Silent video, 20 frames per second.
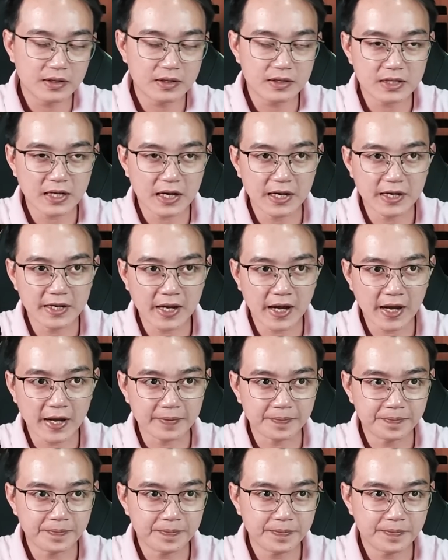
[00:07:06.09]
Chalina,
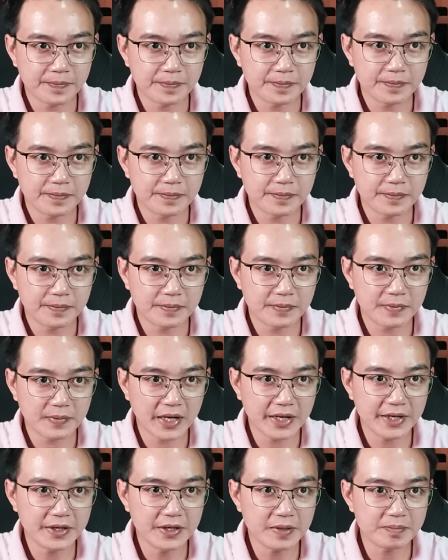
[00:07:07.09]

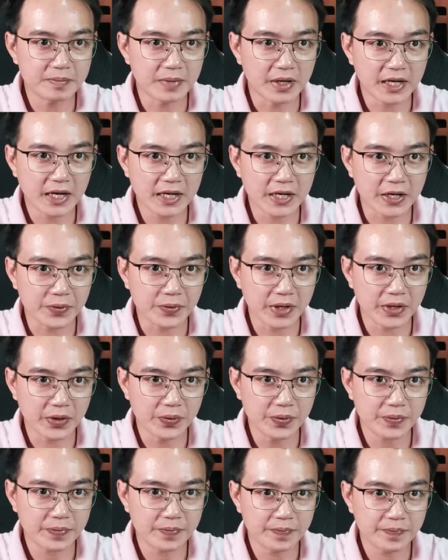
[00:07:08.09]
lấy nước mời các cậu để
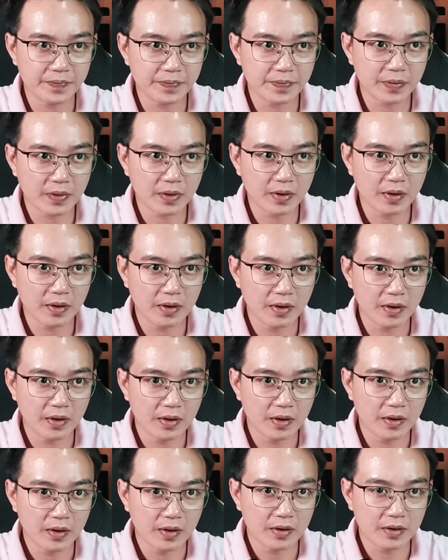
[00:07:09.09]
uống.
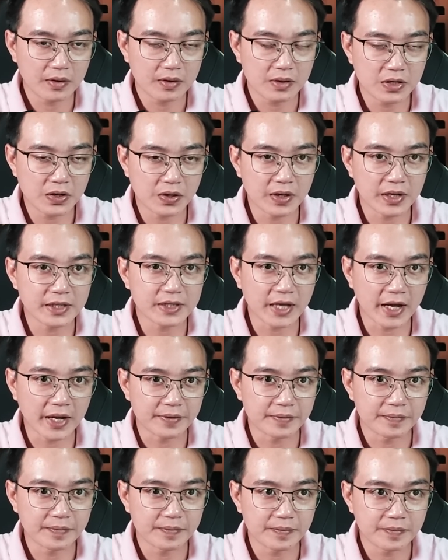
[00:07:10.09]
Còn anh Tài,
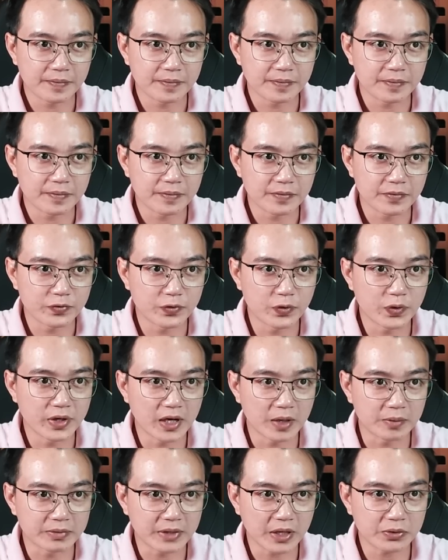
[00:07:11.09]
vui
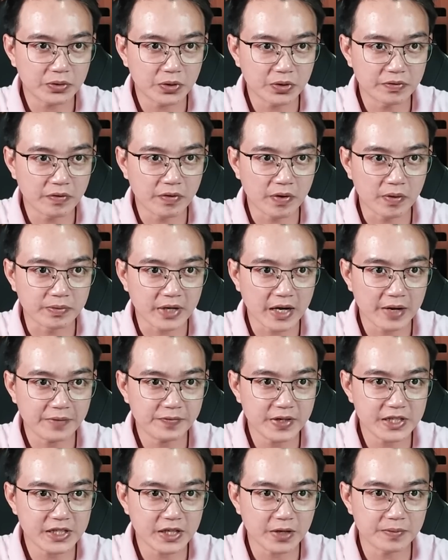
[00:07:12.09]
lòng theo tôi vào phòng khám
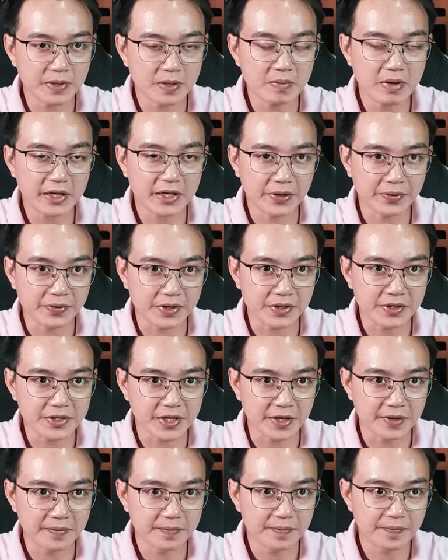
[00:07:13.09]
phía trong để bắt đầu chữa trị.